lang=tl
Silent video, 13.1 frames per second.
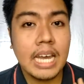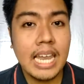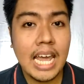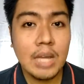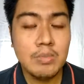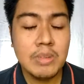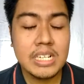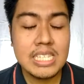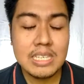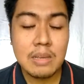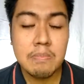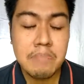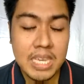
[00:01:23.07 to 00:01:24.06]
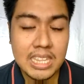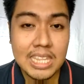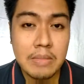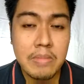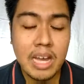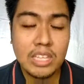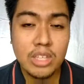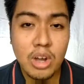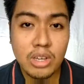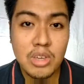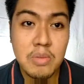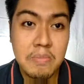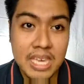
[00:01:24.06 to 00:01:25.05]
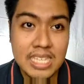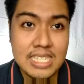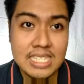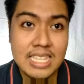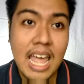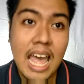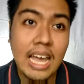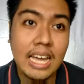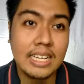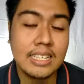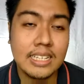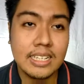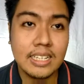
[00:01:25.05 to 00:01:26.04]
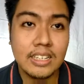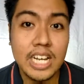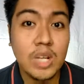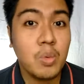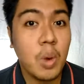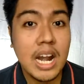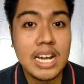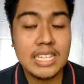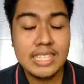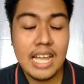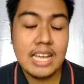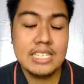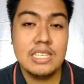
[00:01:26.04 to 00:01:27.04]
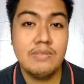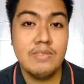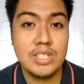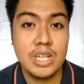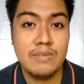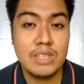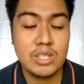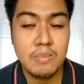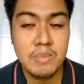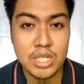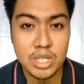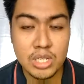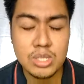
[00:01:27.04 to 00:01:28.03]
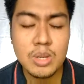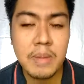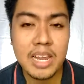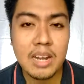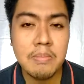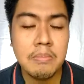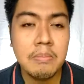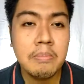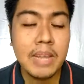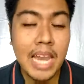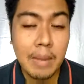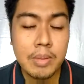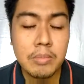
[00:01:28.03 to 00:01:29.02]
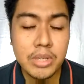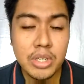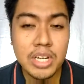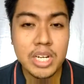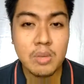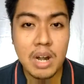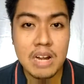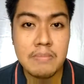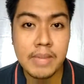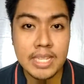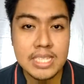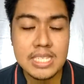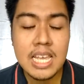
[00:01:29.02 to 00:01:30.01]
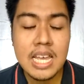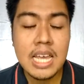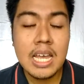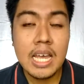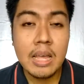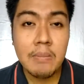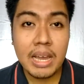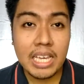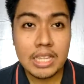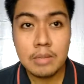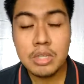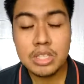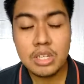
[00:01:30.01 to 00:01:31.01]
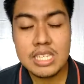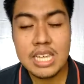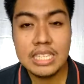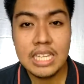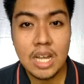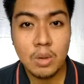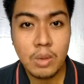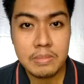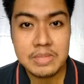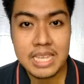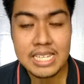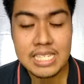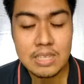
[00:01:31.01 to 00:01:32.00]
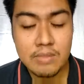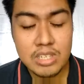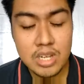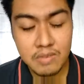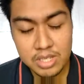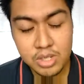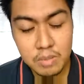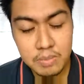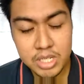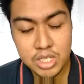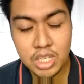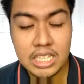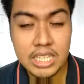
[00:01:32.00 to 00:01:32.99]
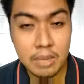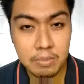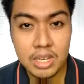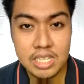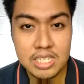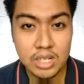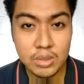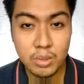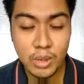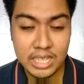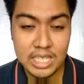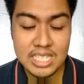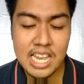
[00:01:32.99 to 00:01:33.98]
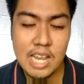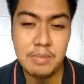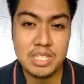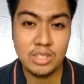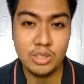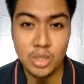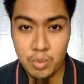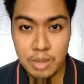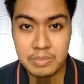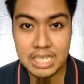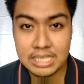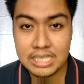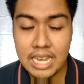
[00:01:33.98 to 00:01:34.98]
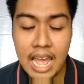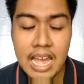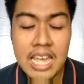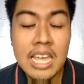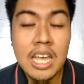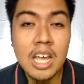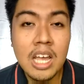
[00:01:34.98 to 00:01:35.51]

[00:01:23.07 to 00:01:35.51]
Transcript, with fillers: kailangan mag-submit ng mga documents na required ng Civil Service Commission. So para malaman mo yung requirements, makita mo to sa kanilang website, Civil Service Commission, itype mo lang sa Google, tapos lalabas na dun yung website nila.